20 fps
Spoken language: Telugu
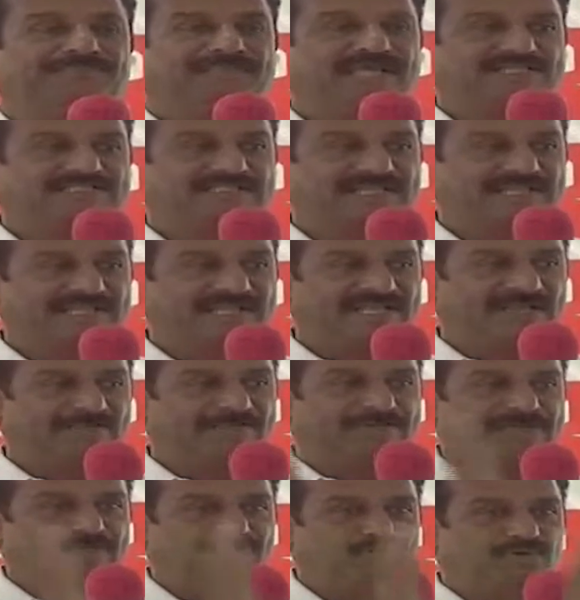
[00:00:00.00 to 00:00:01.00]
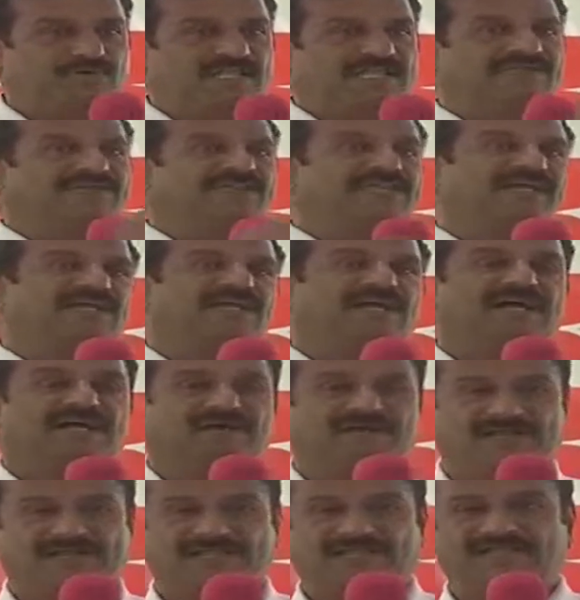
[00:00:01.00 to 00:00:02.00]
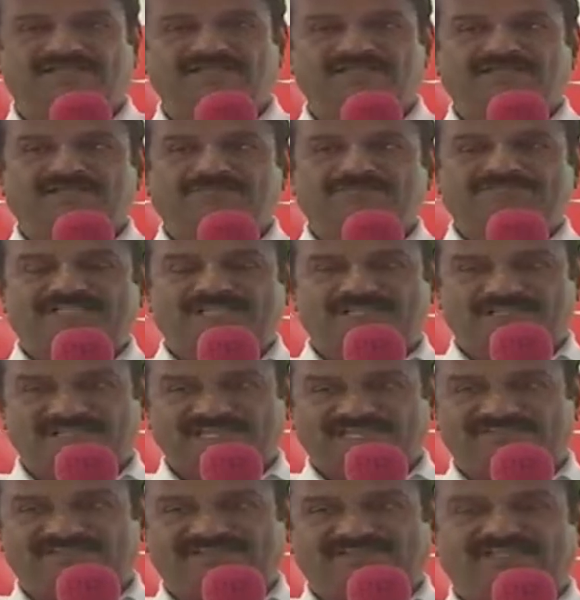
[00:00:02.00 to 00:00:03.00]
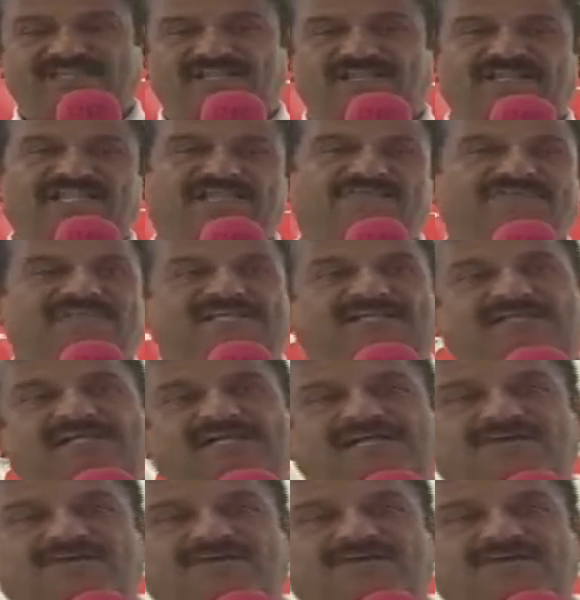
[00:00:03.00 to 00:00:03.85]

దానికి సరి అయిన పనిముట్లు ఏ విధంగా కావాలి సరి అయిన విత్తనాలు ఏ విధంగా